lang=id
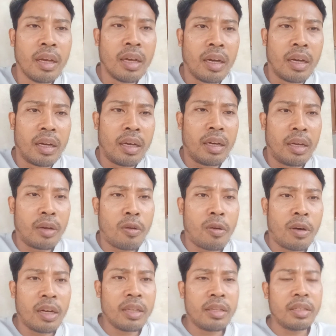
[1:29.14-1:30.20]
E,
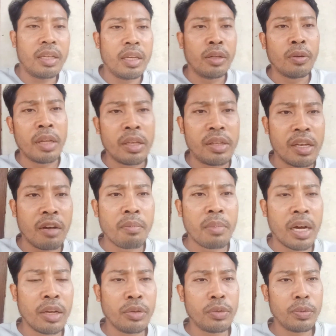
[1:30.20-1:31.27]
koalisi Indonesia
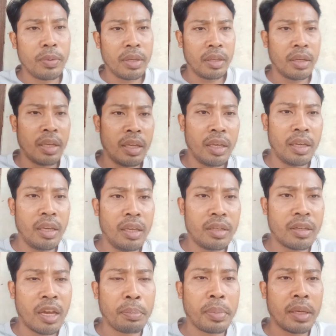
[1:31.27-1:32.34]
Maju ini
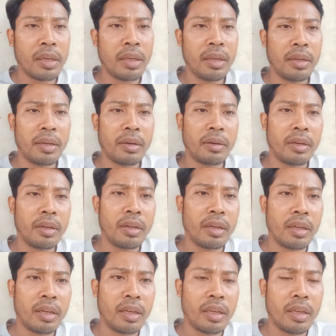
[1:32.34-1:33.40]
saya pikir e,
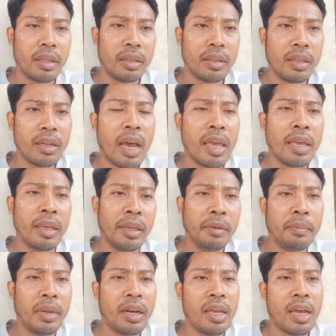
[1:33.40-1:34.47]
tidak
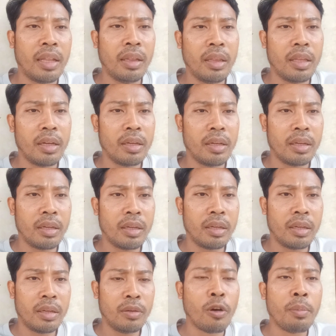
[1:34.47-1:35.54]
ingin melihat e,
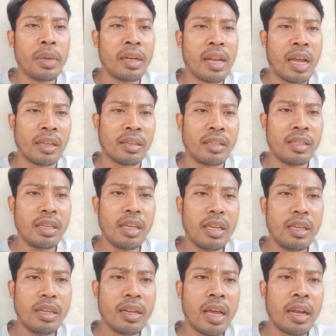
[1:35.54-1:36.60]

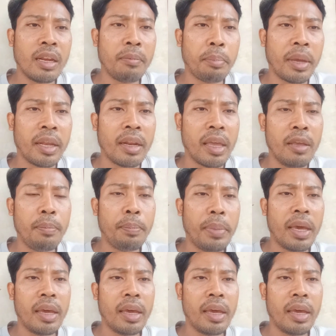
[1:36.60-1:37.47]
dominasi dari PDIP